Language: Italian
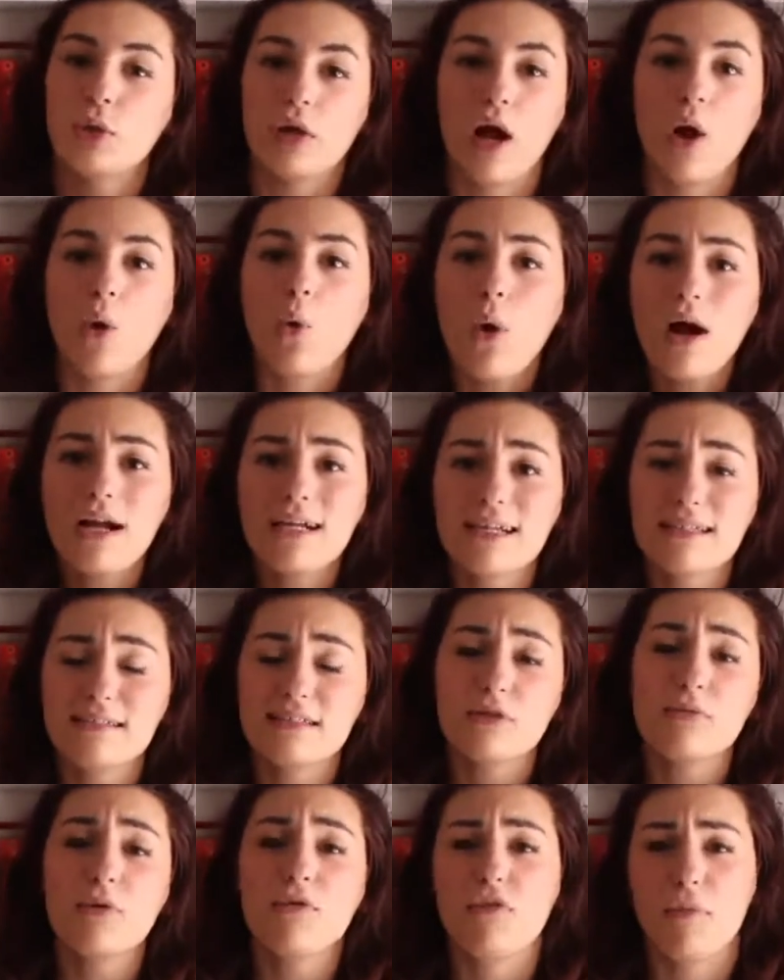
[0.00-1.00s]
Ora, qualche,
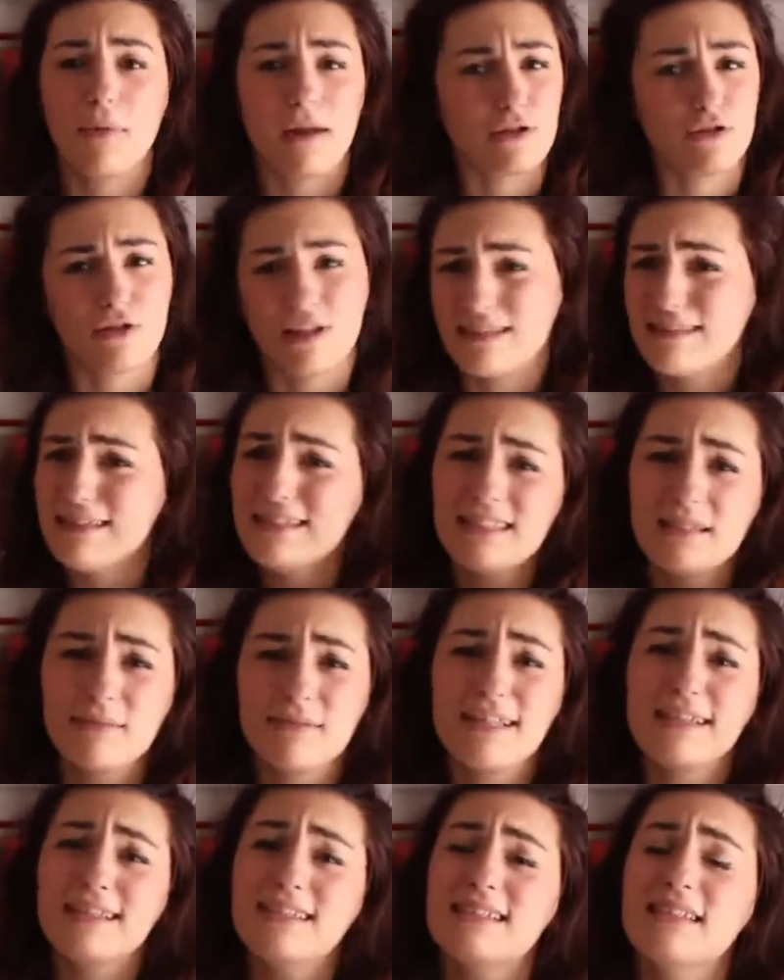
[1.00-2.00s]
siccome vi ho parlato
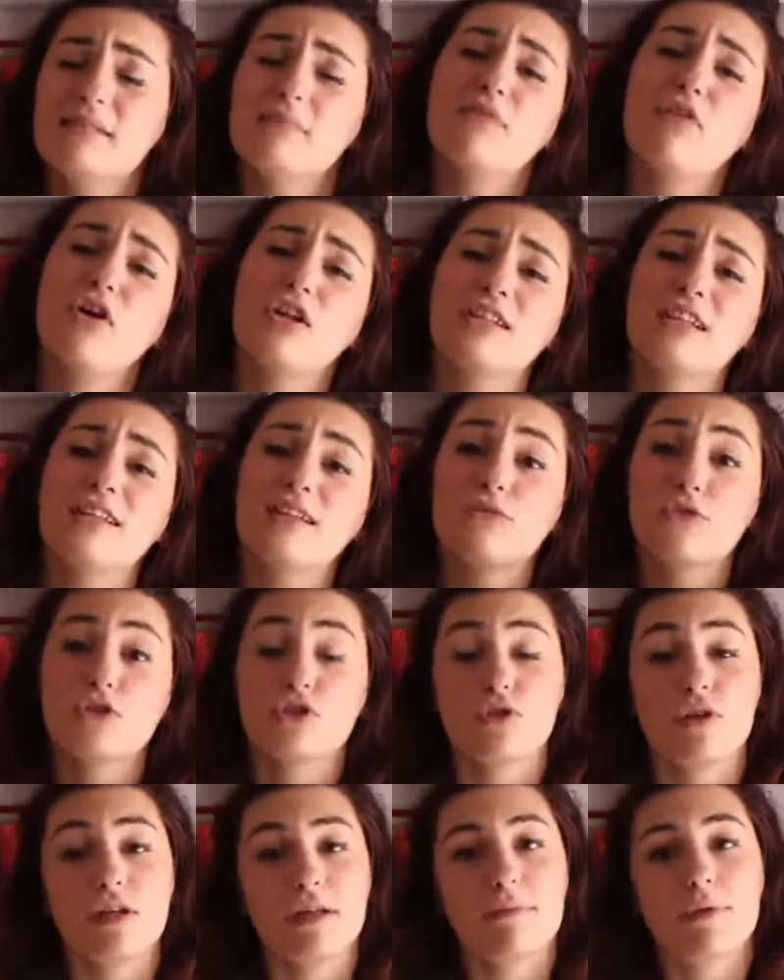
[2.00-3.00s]
tantissime tantissime volte di
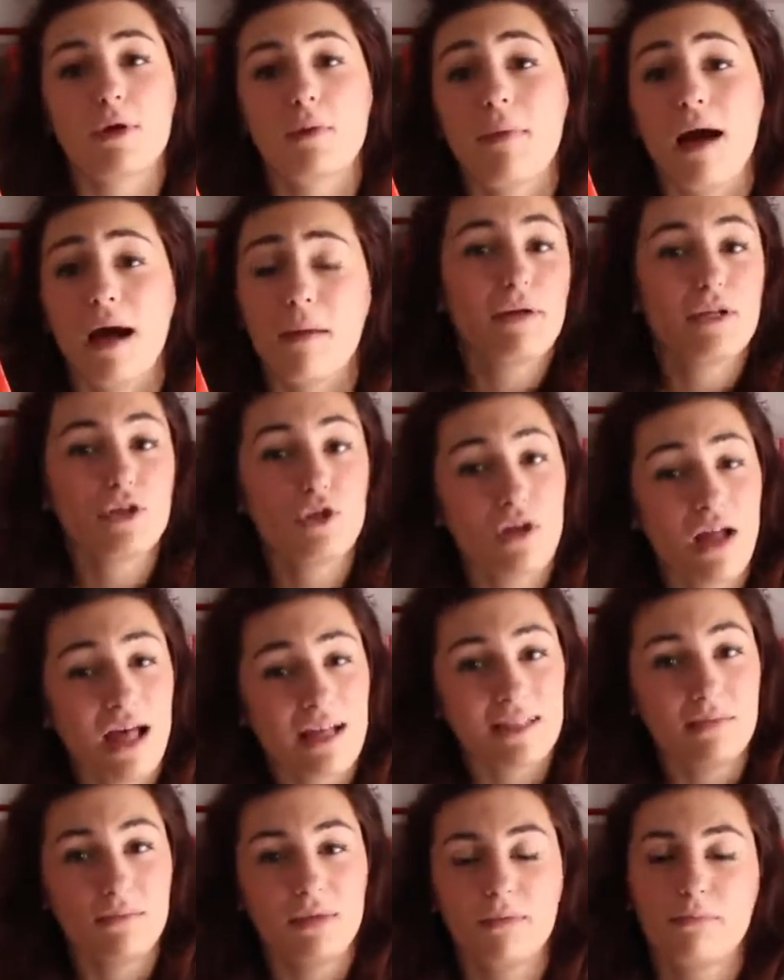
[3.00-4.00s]
questo libro, ma
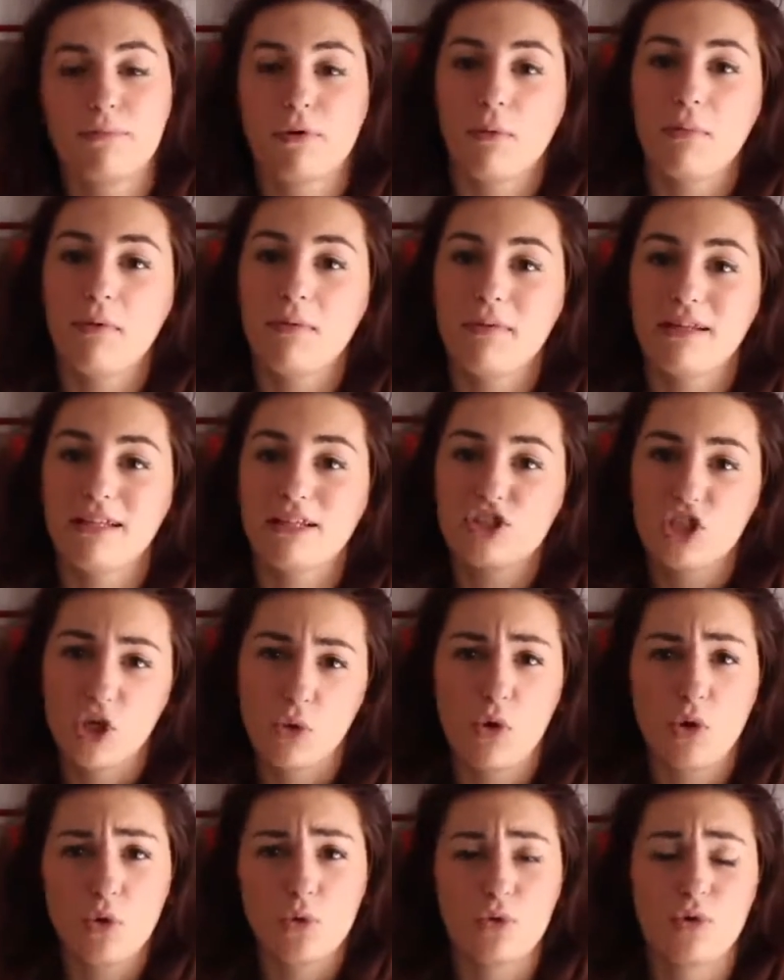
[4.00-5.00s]
perdonatemi, probabilmente
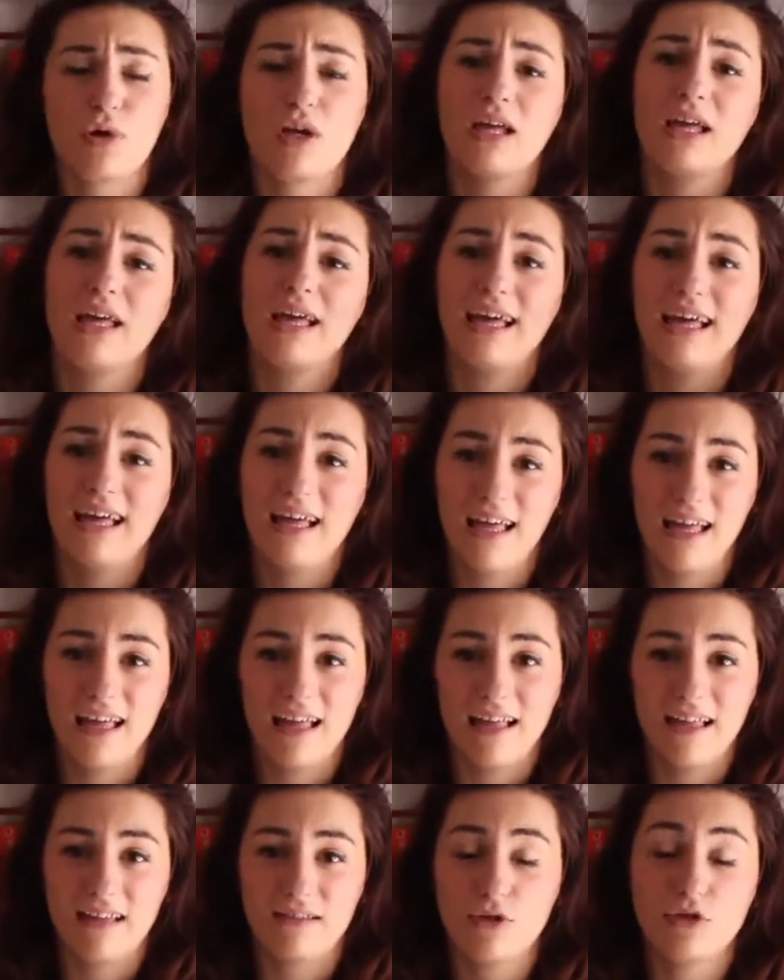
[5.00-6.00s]
c'è qualcuno che
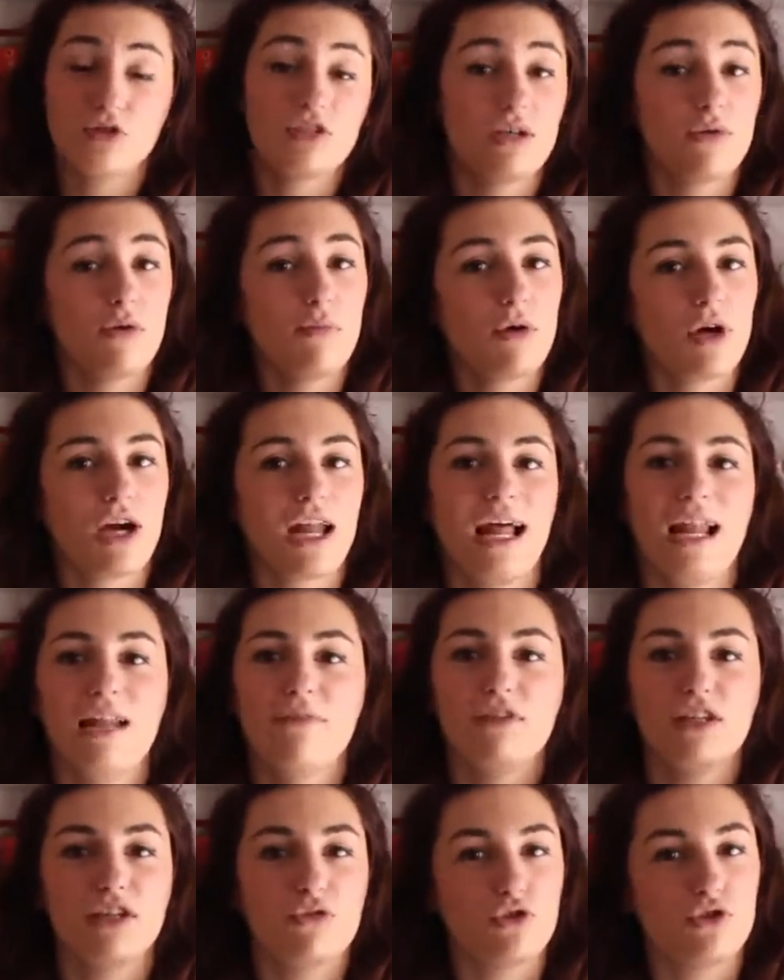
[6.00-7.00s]
eh, non segue il mio
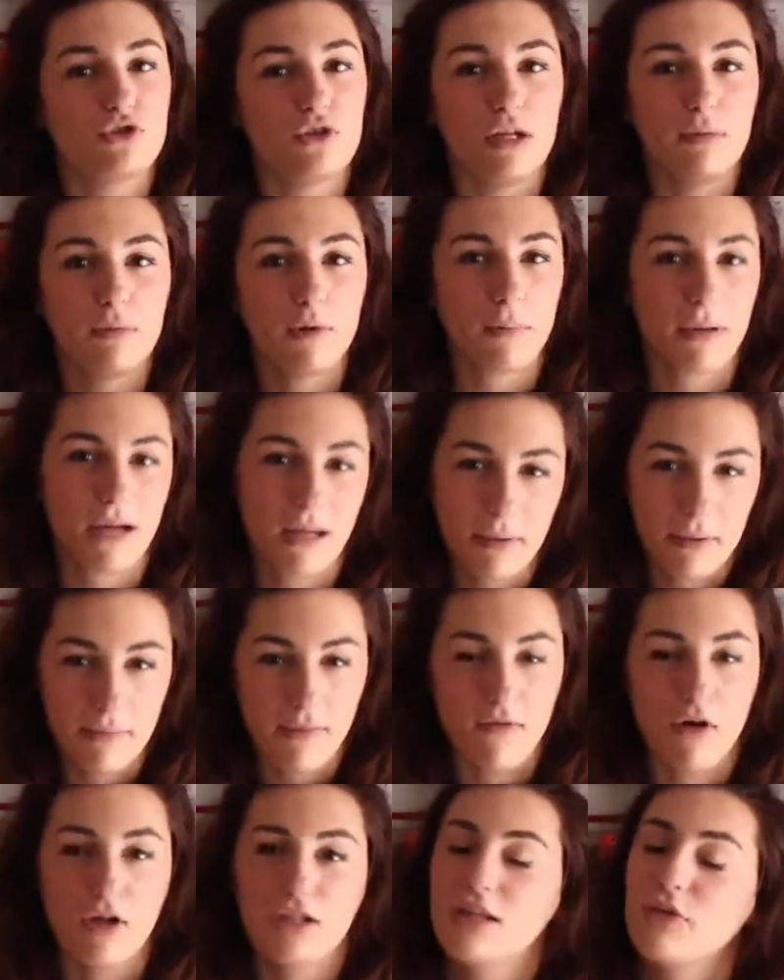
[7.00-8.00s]
canale e vede questo libro per la
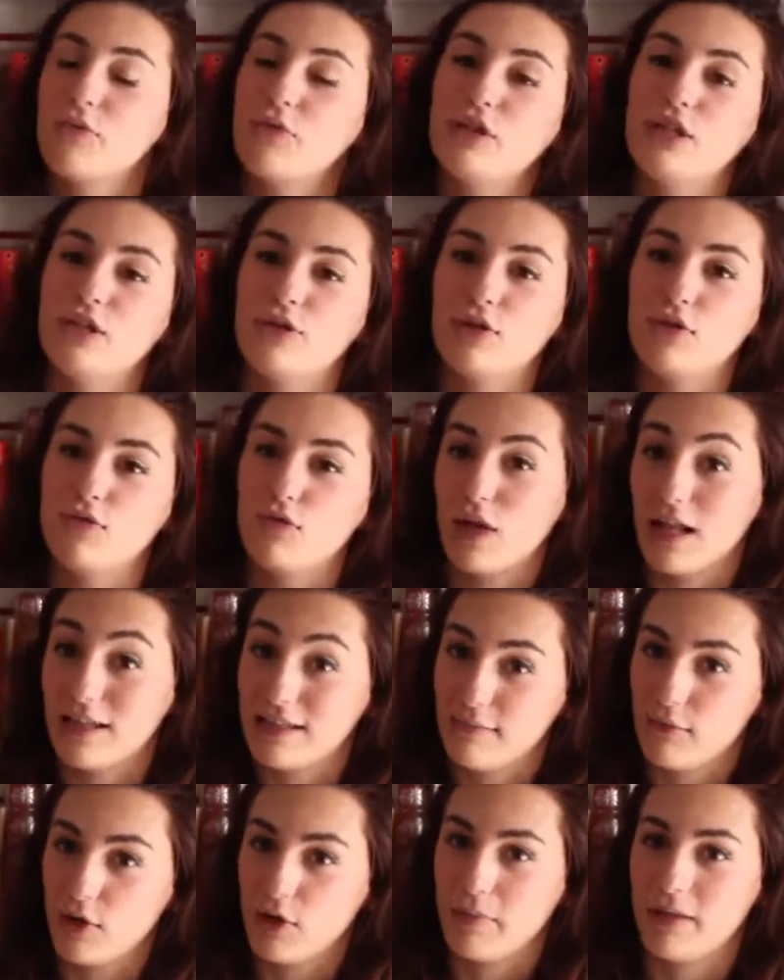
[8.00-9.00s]
prima volta, quindi io devo un
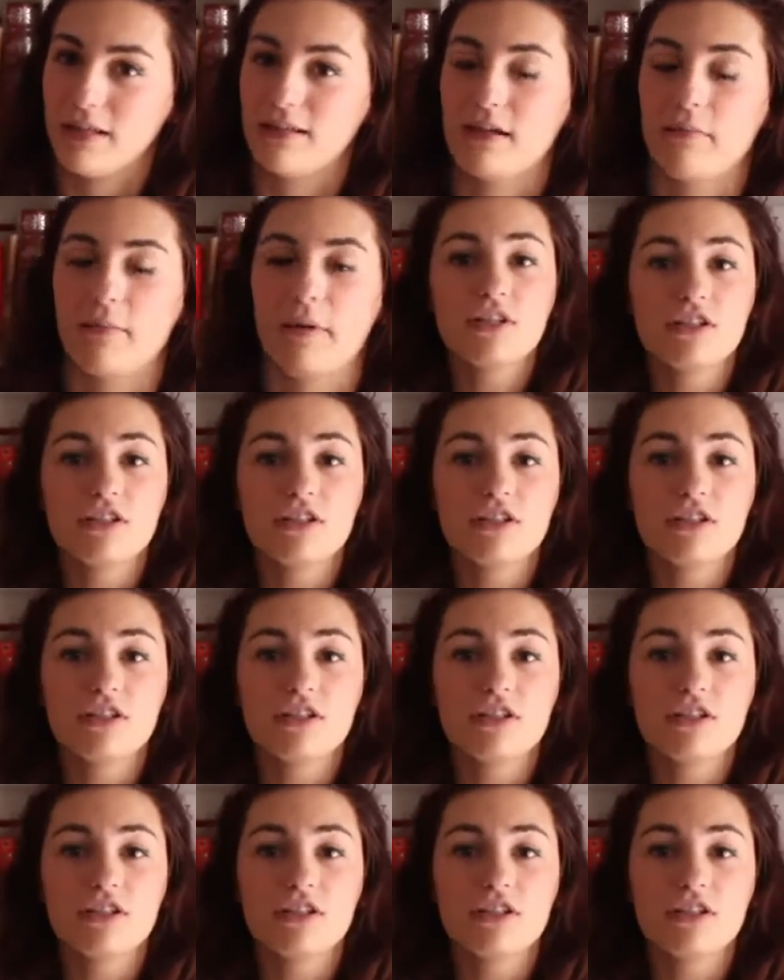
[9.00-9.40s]
attimo ripetermi.